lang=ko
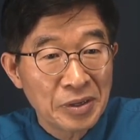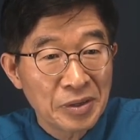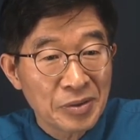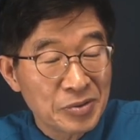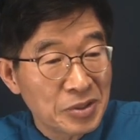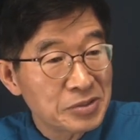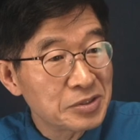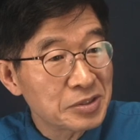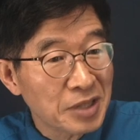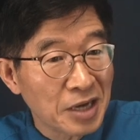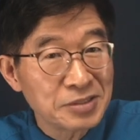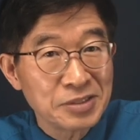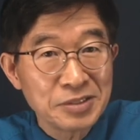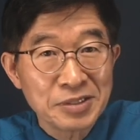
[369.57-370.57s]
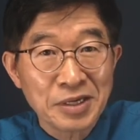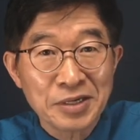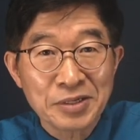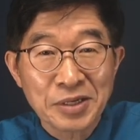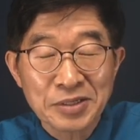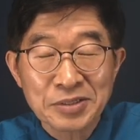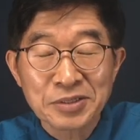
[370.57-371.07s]
그래서 당선자를
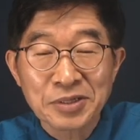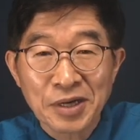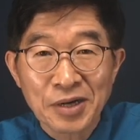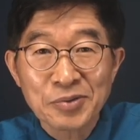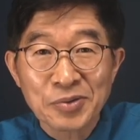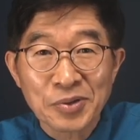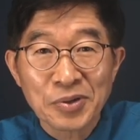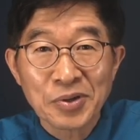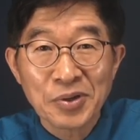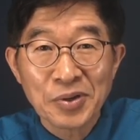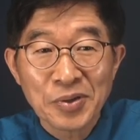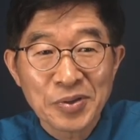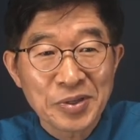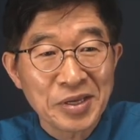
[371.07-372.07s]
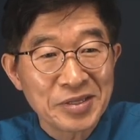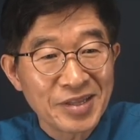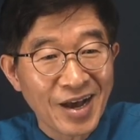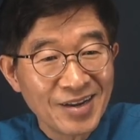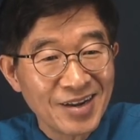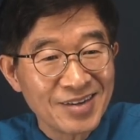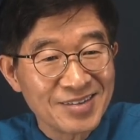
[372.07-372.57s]
결정하고 이게
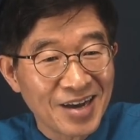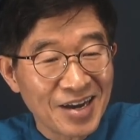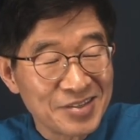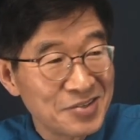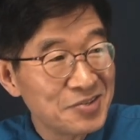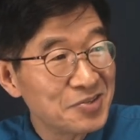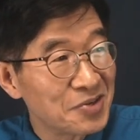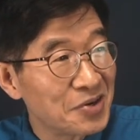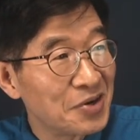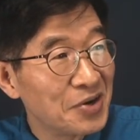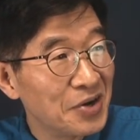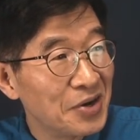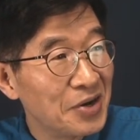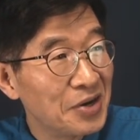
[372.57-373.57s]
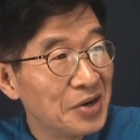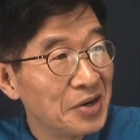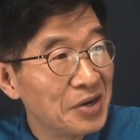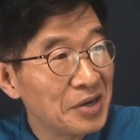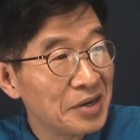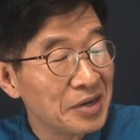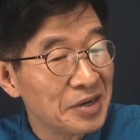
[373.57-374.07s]
나라는 아니죠.
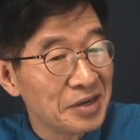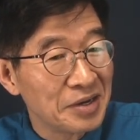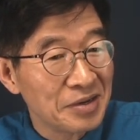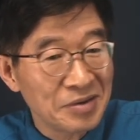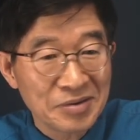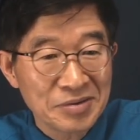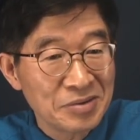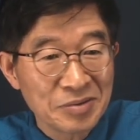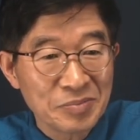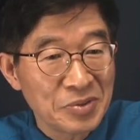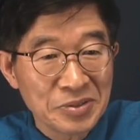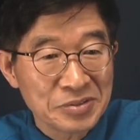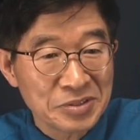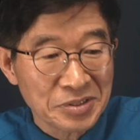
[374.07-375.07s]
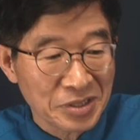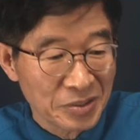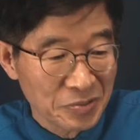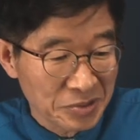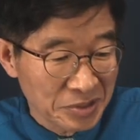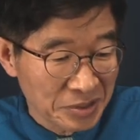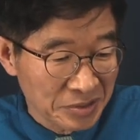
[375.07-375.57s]
예, 이거는 뭐 제가
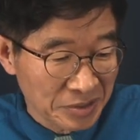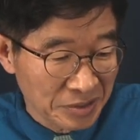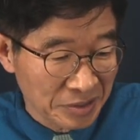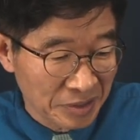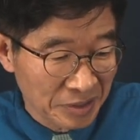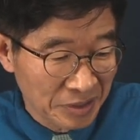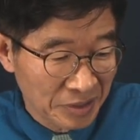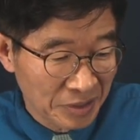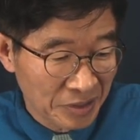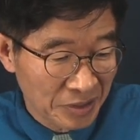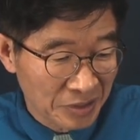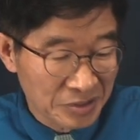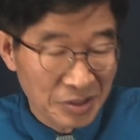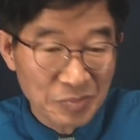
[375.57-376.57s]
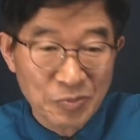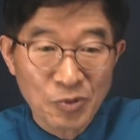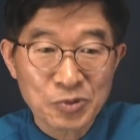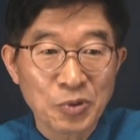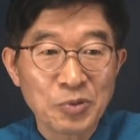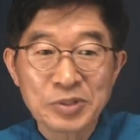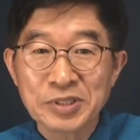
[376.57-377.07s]
볼 때는 그냥
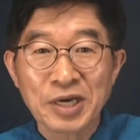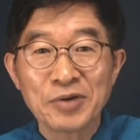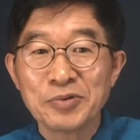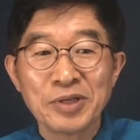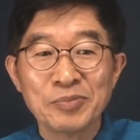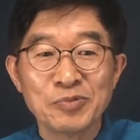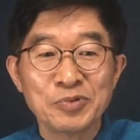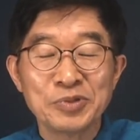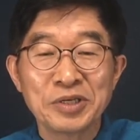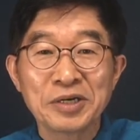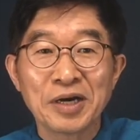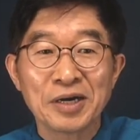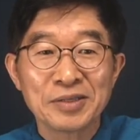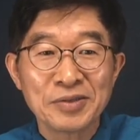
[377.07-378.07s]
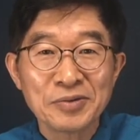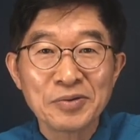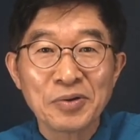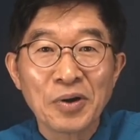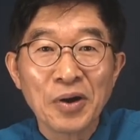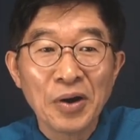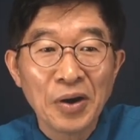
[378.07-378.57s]
보통 차원의 문제가
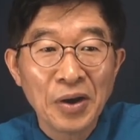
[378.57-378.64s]
아니고